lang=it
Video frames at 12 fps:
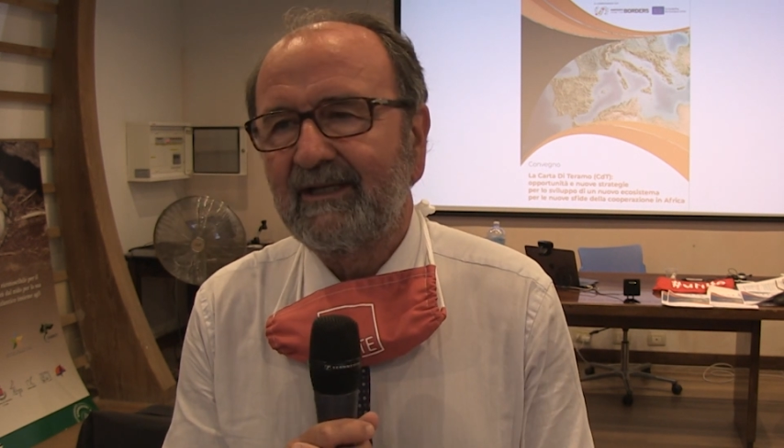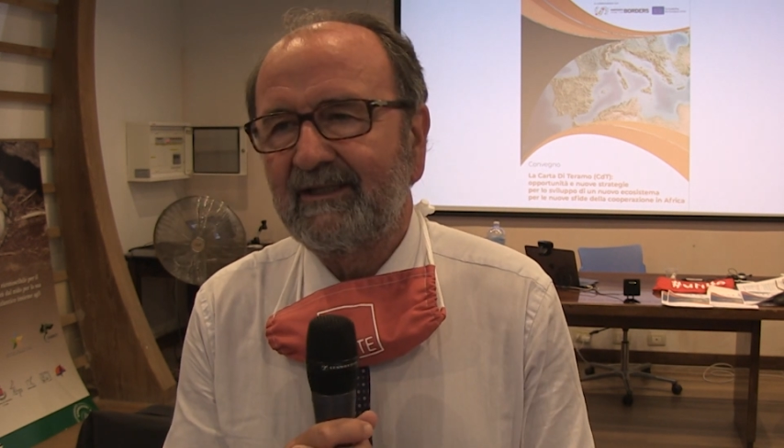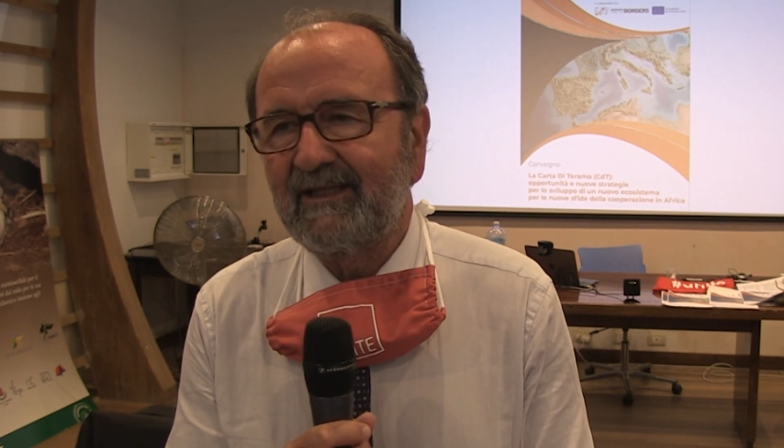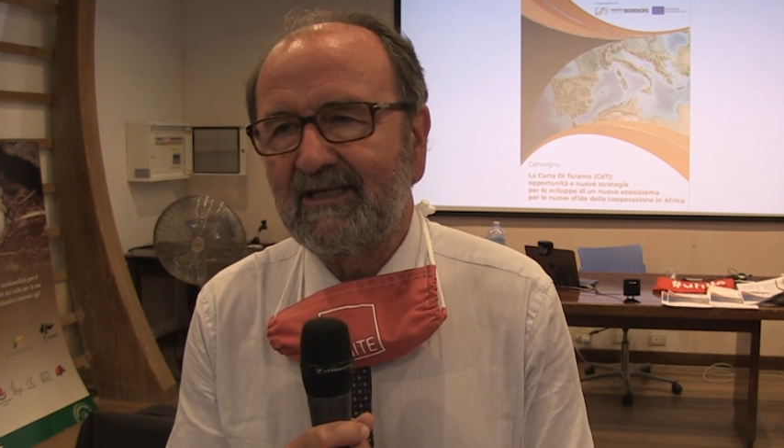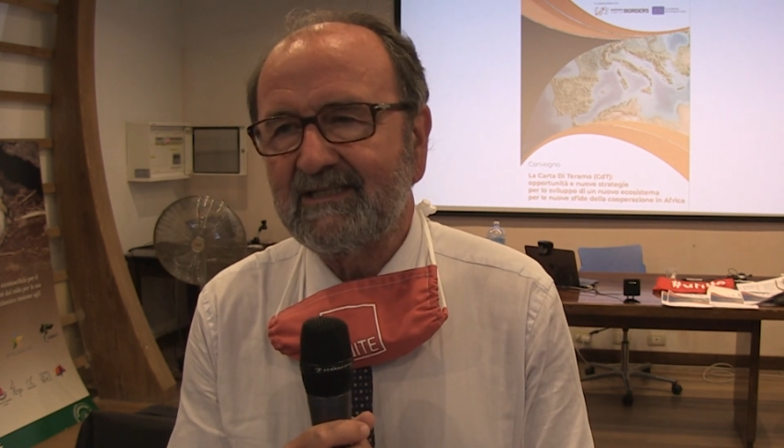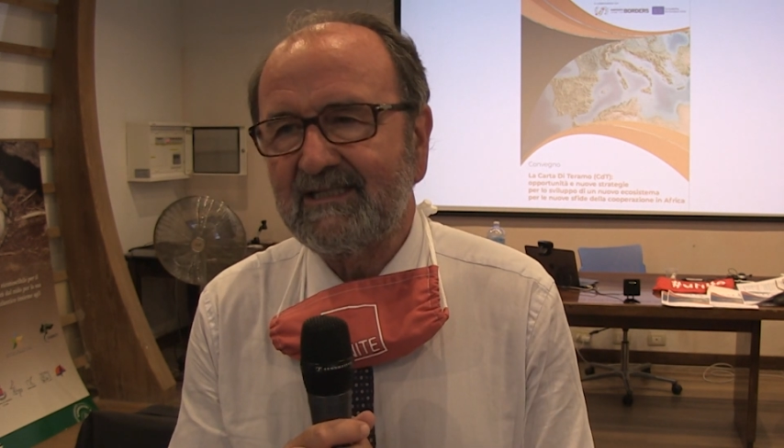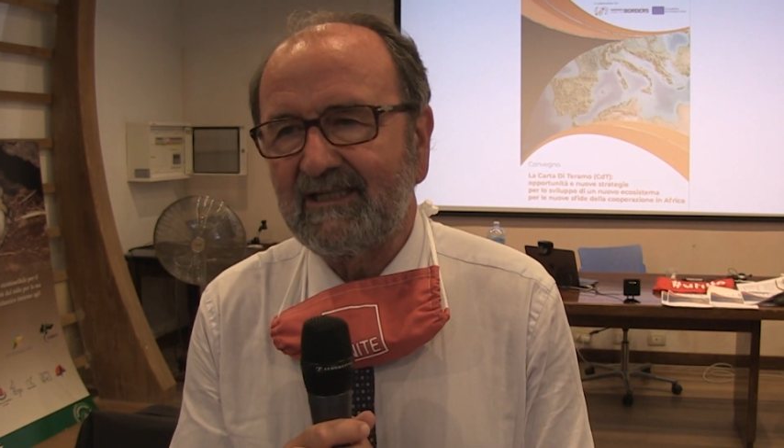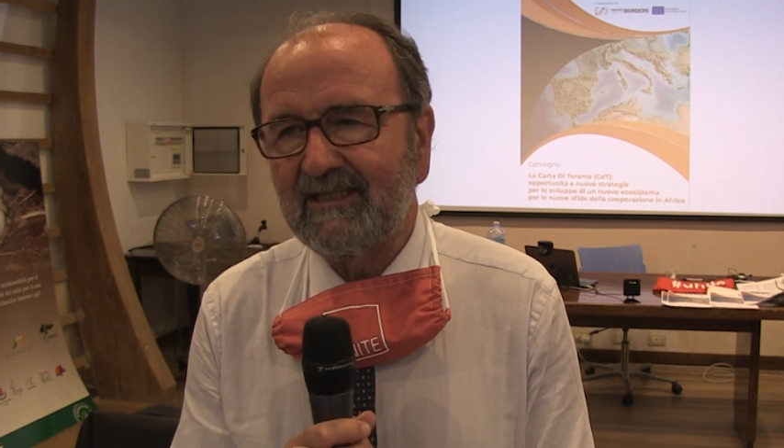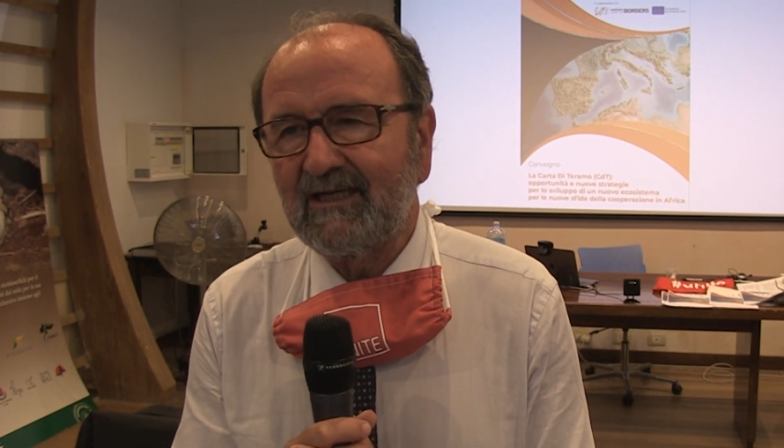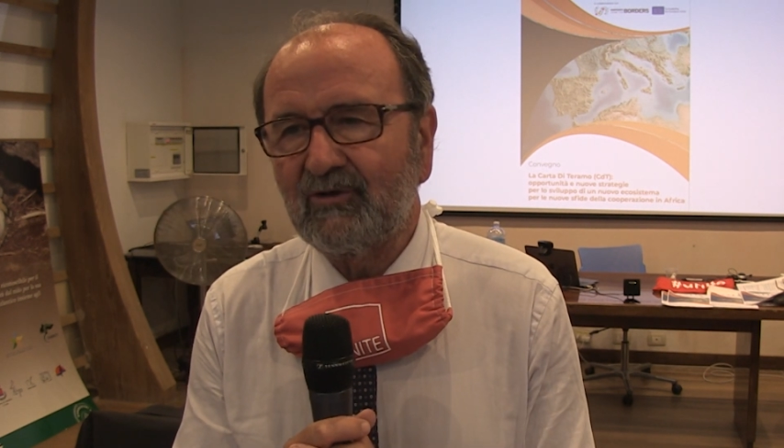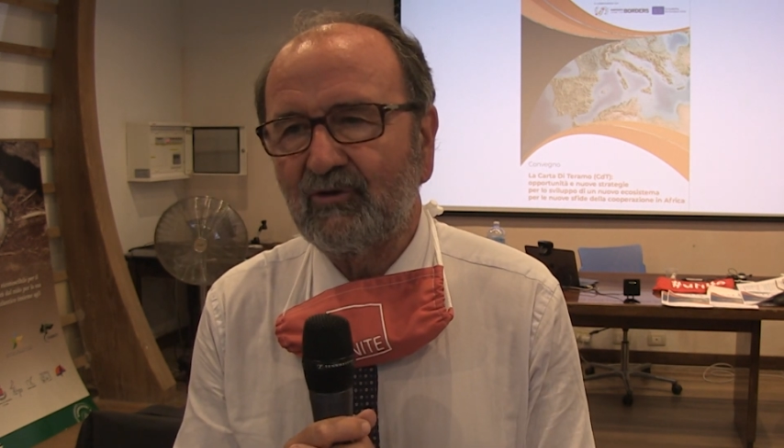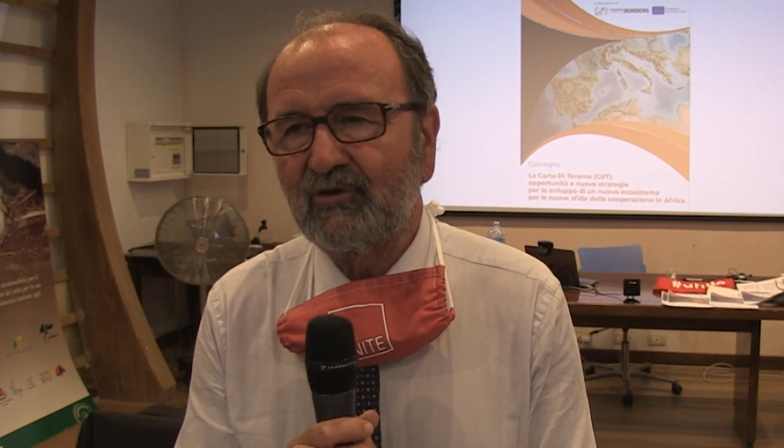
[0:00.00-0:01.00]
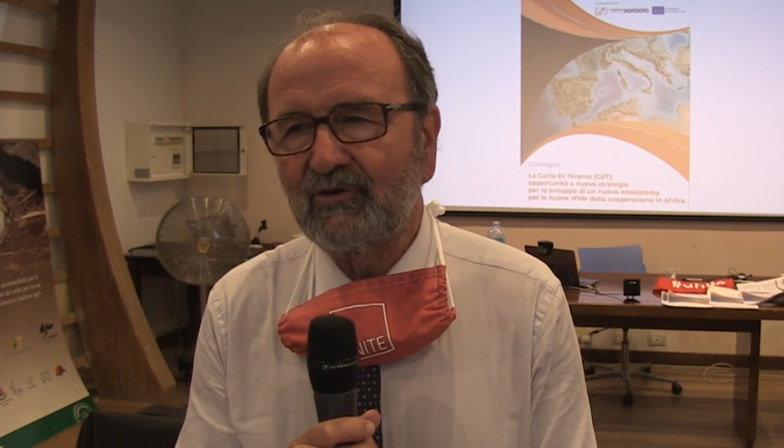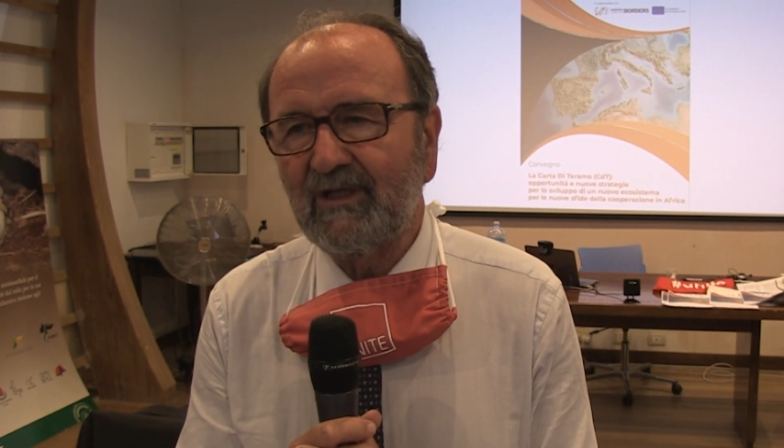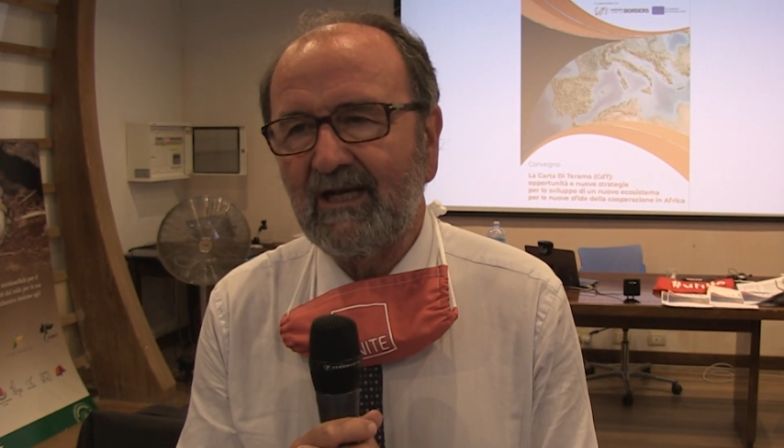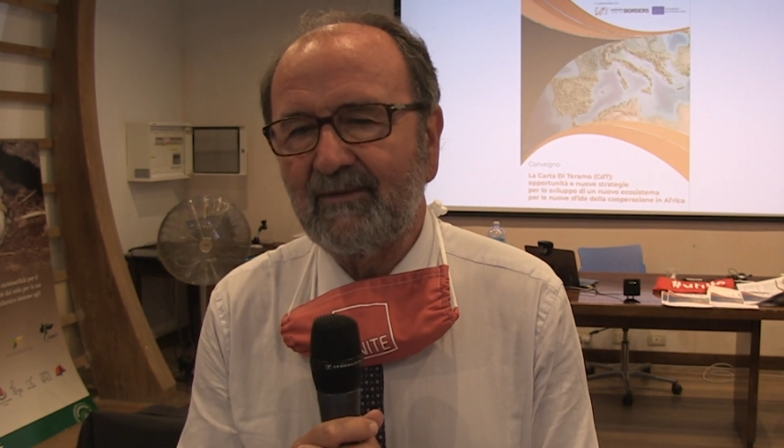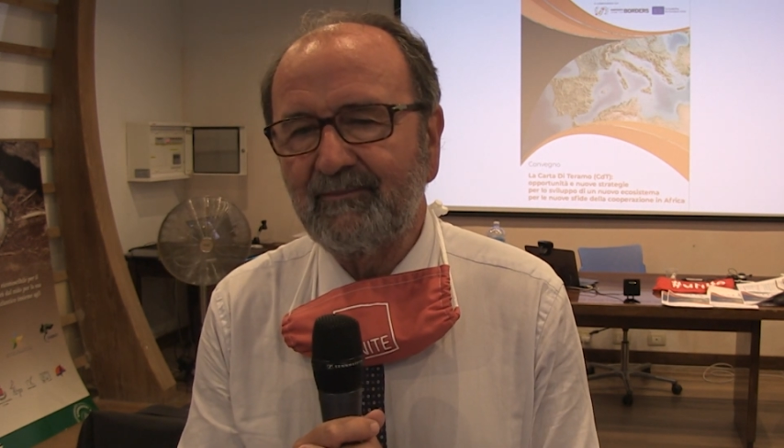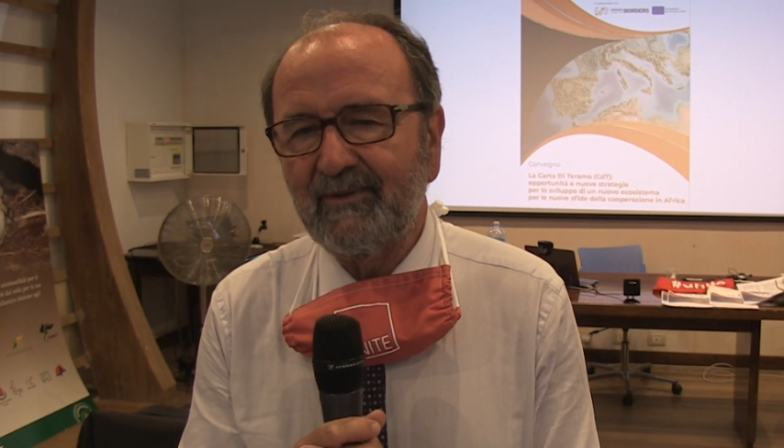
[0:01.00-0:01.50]
del sindaco
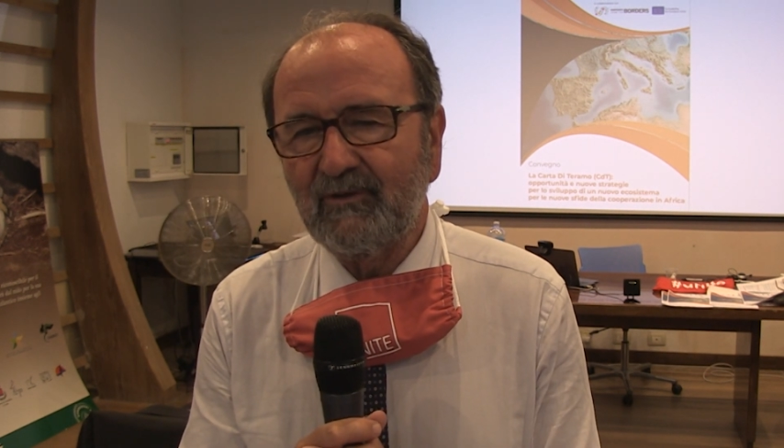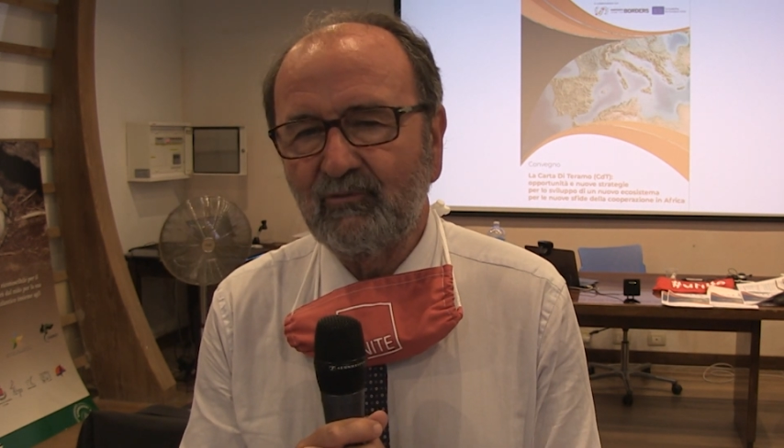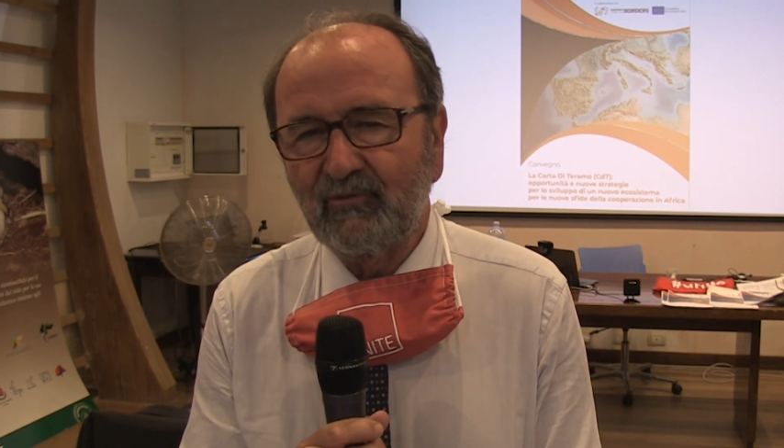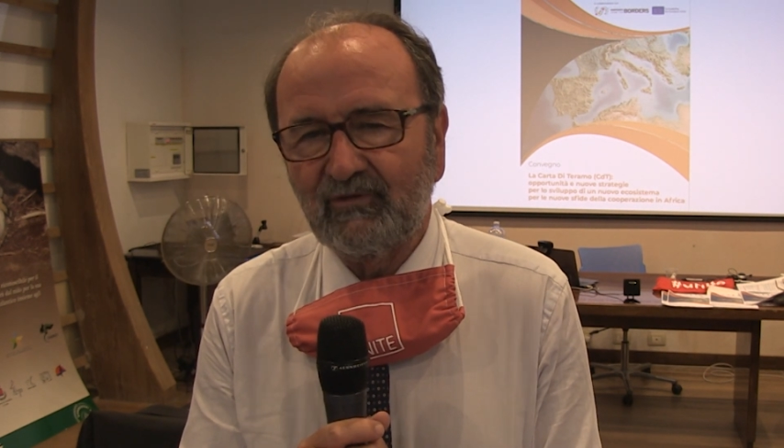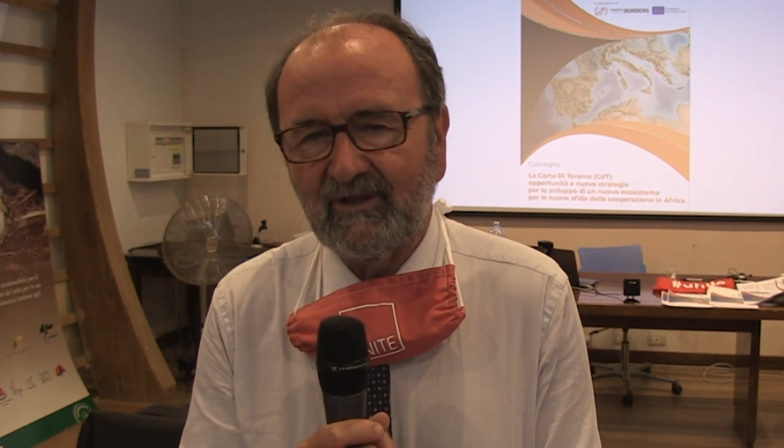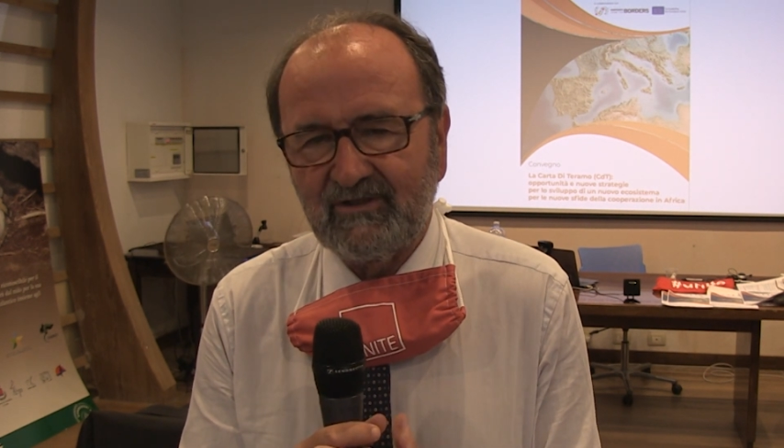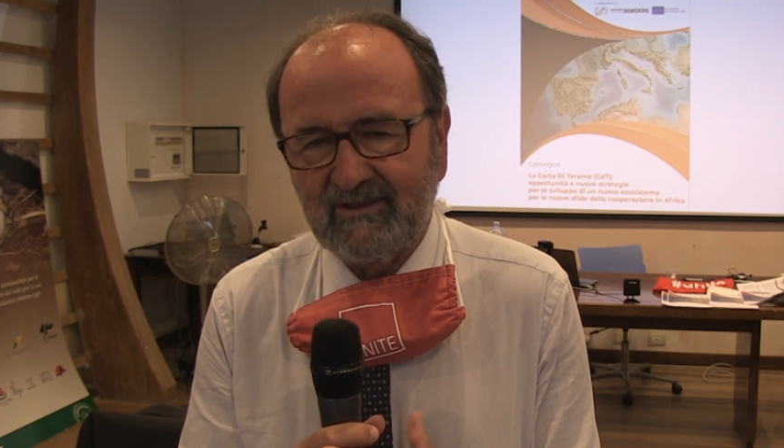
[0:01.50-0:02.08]
di Lampedusa,